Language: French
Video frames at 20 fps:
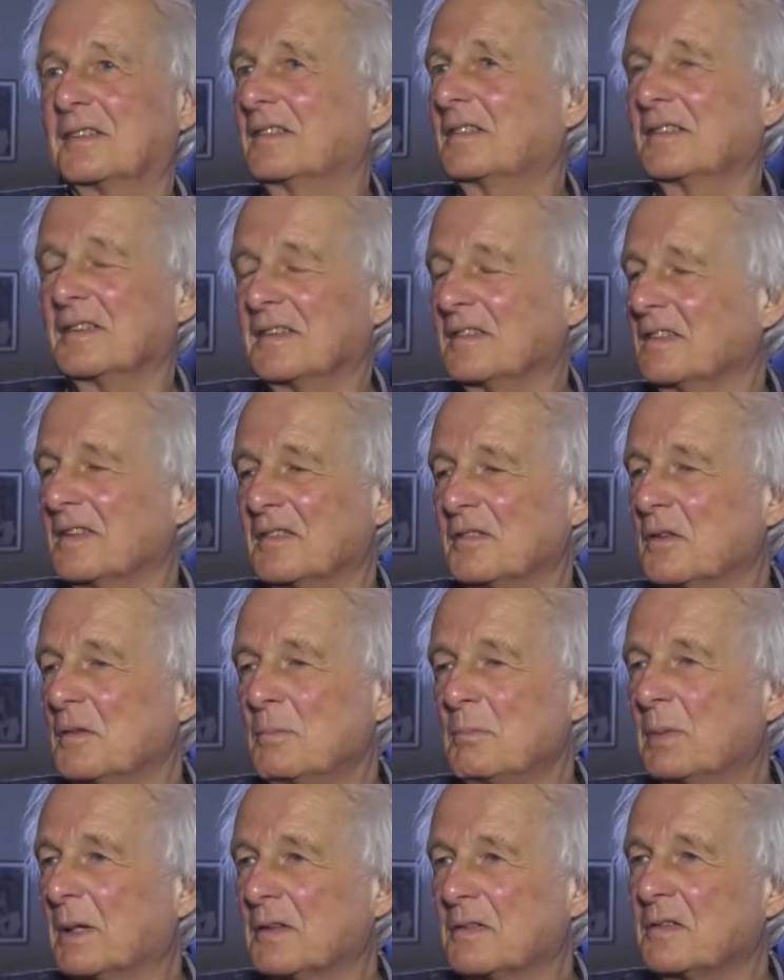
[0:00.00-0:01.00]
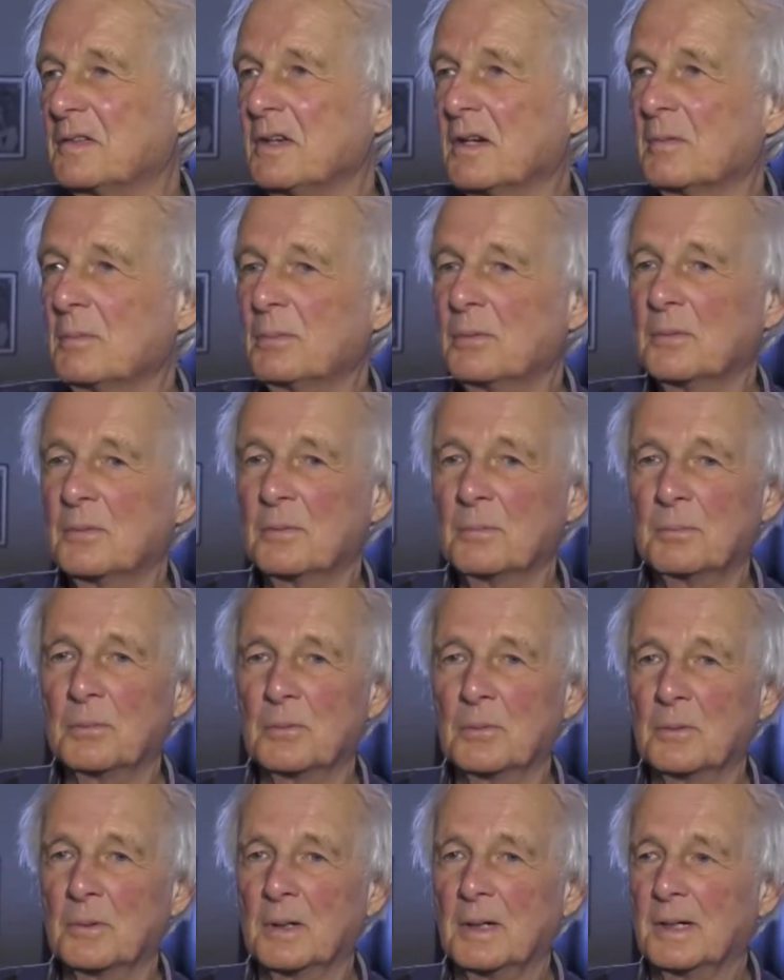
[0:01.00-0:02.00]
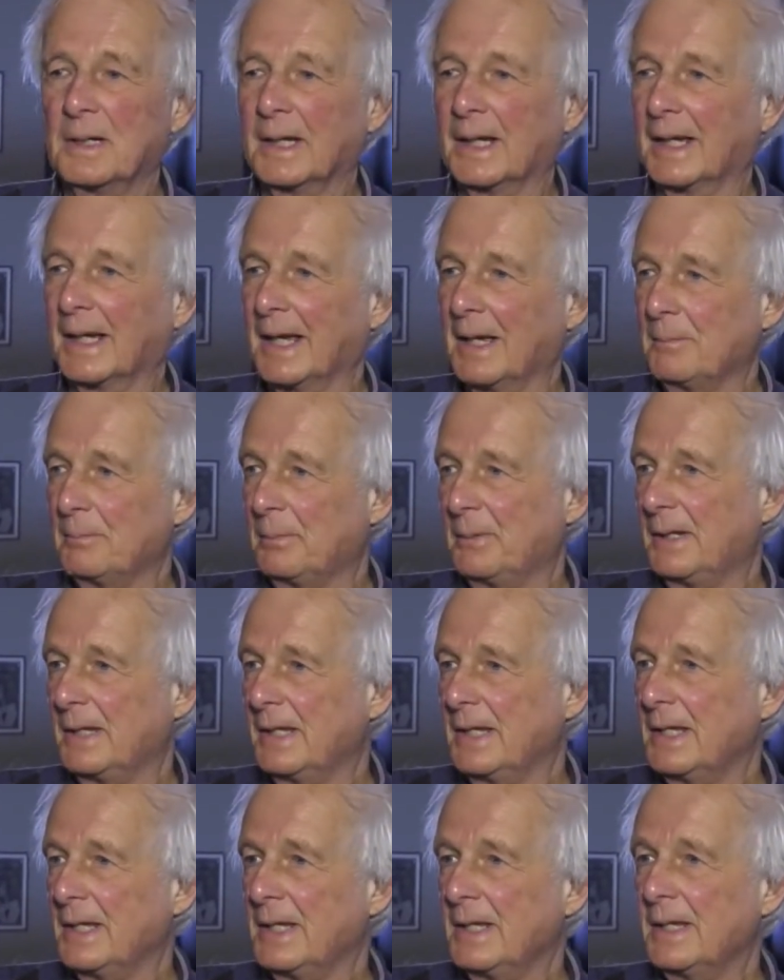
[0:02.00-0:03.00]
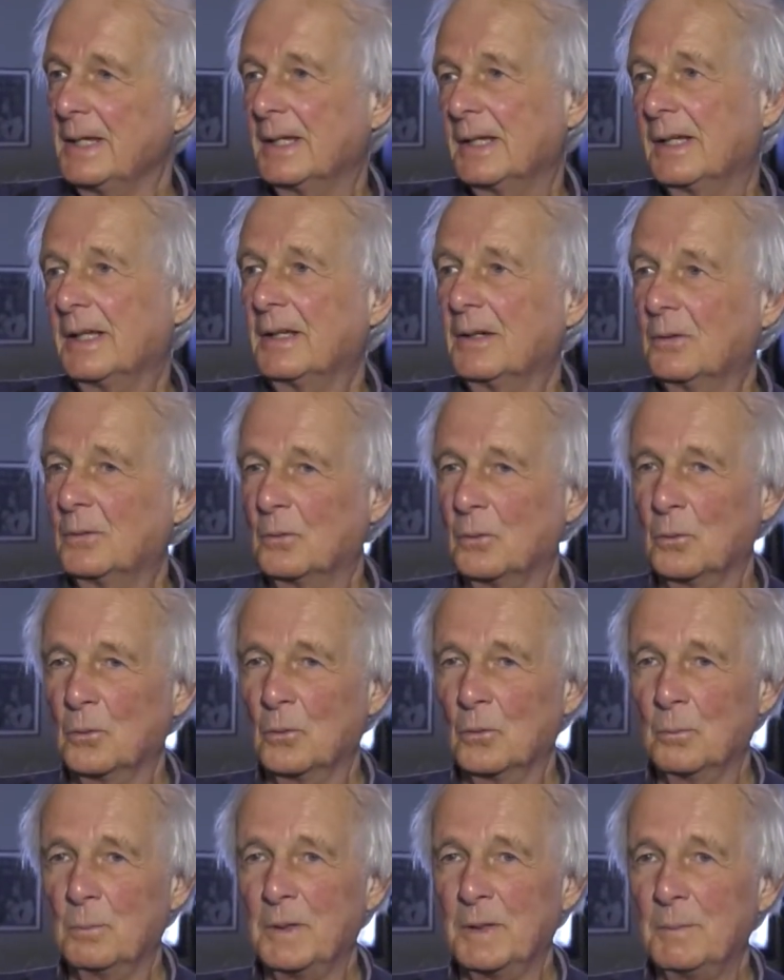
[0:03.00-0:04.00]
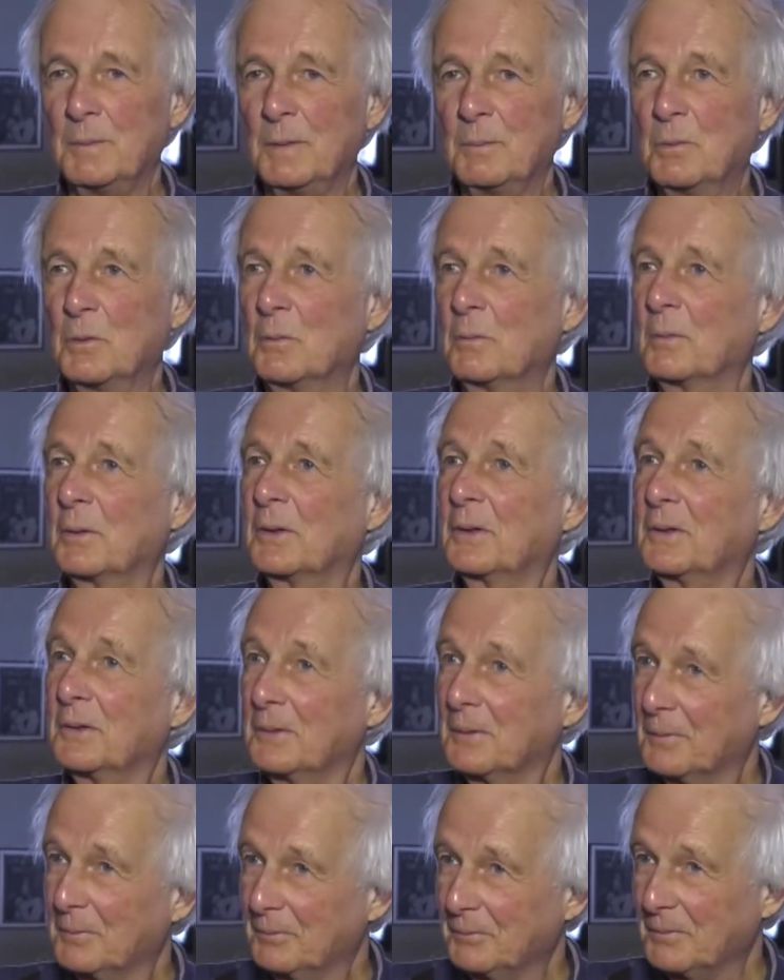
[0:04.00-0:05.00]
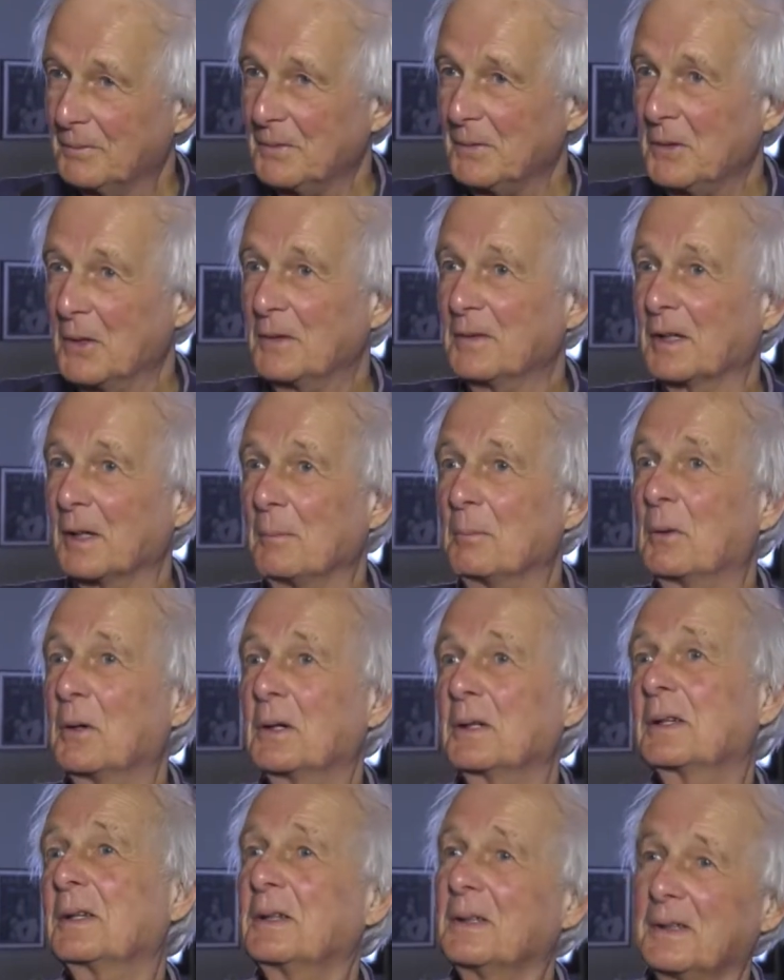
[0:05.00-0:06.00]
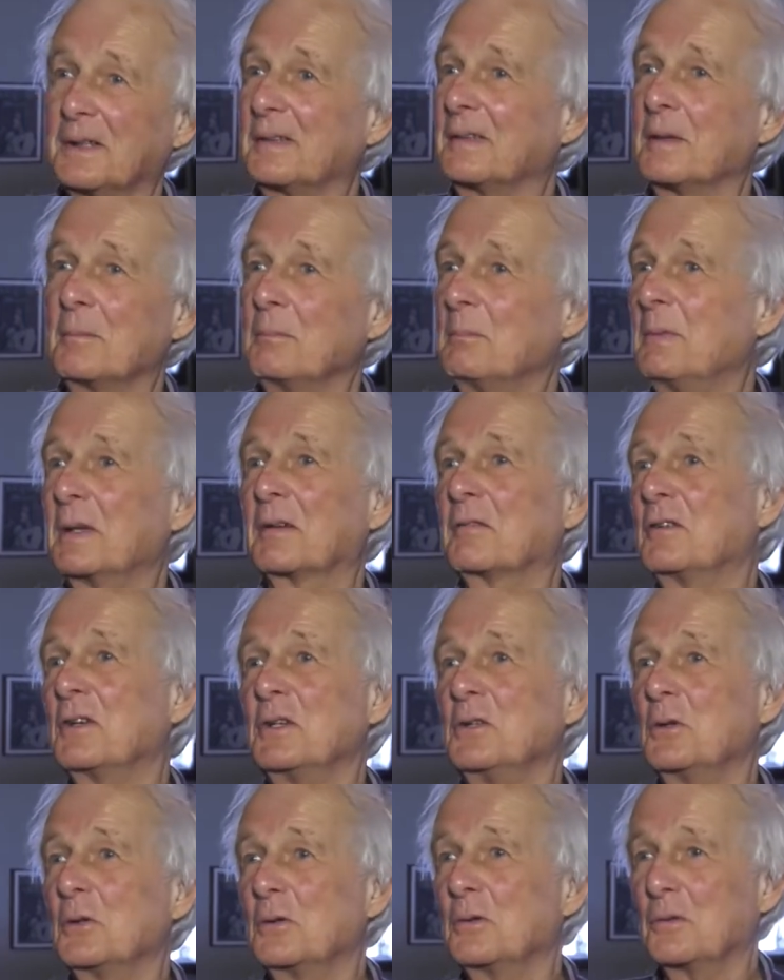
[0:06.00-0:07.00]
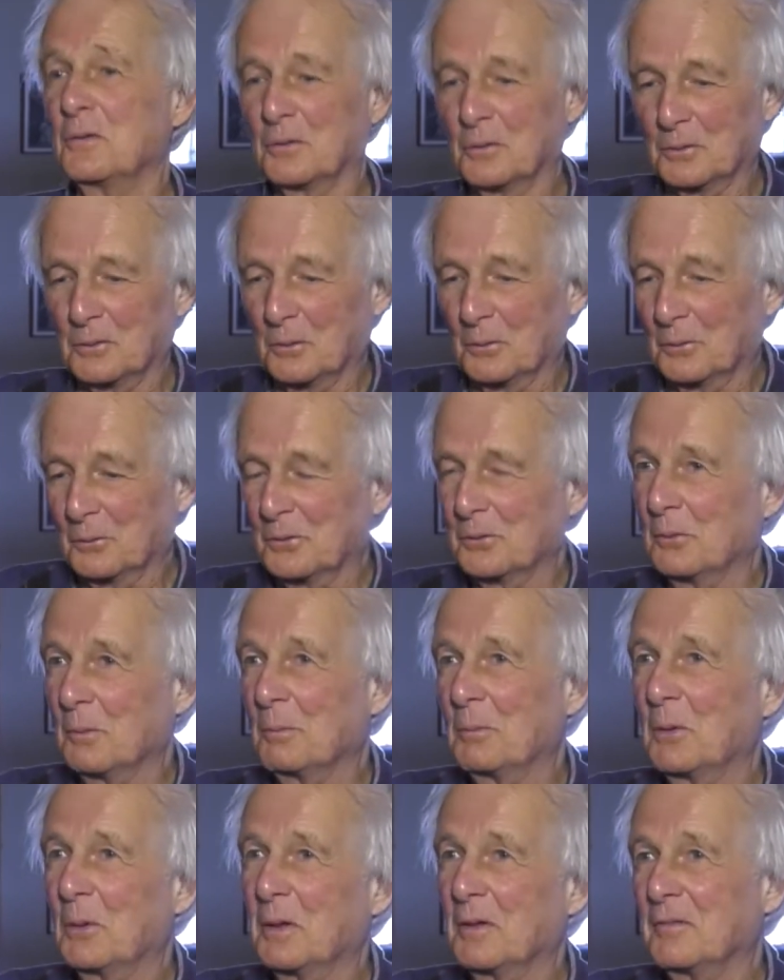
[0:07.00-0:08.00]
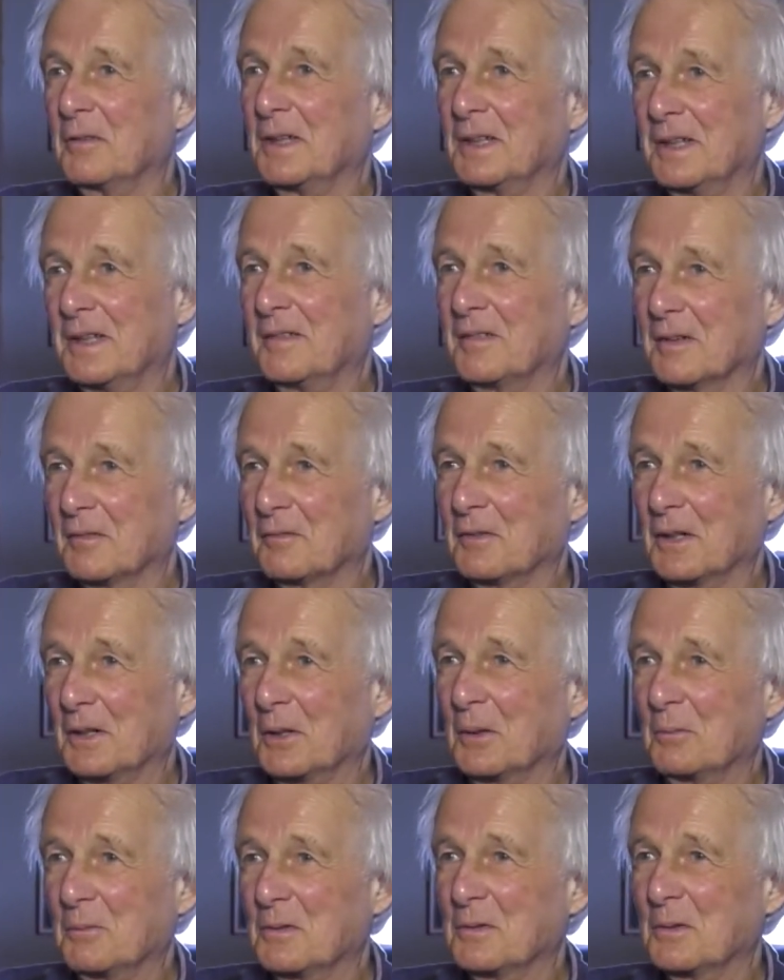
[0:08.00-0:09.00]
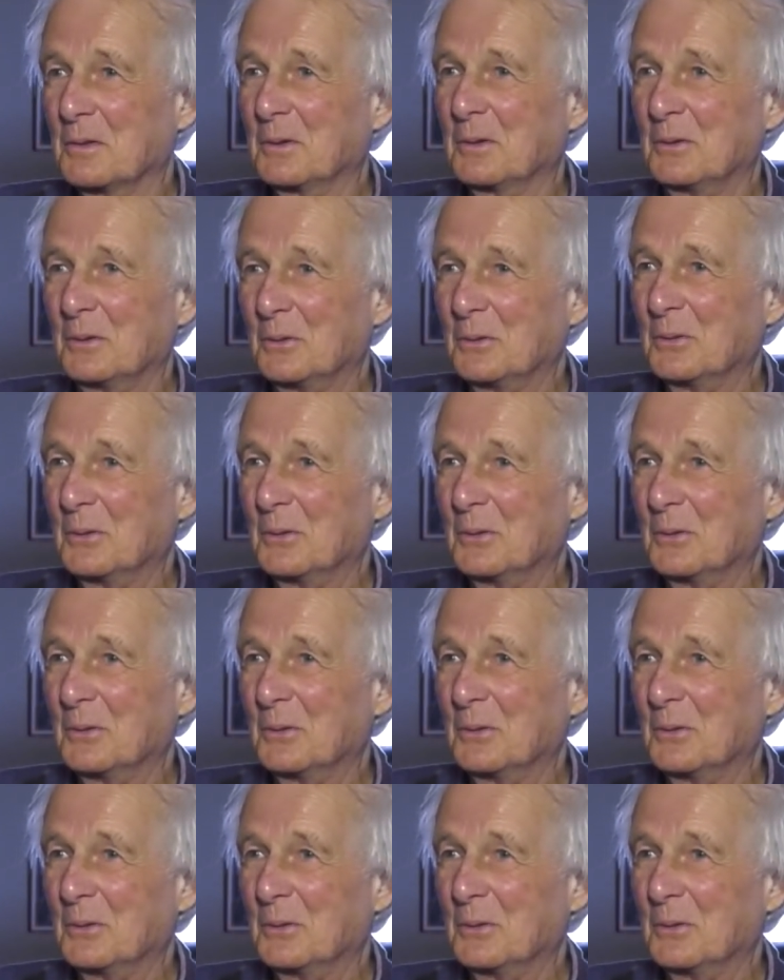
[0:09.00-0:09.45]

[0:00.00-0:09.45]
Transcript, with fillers: C'est ça. C'est une passion pour, rappeler aux baby-boomers notre époque qui était merveilleuse. Nous on ne jouait pas avec des affaires comme ça.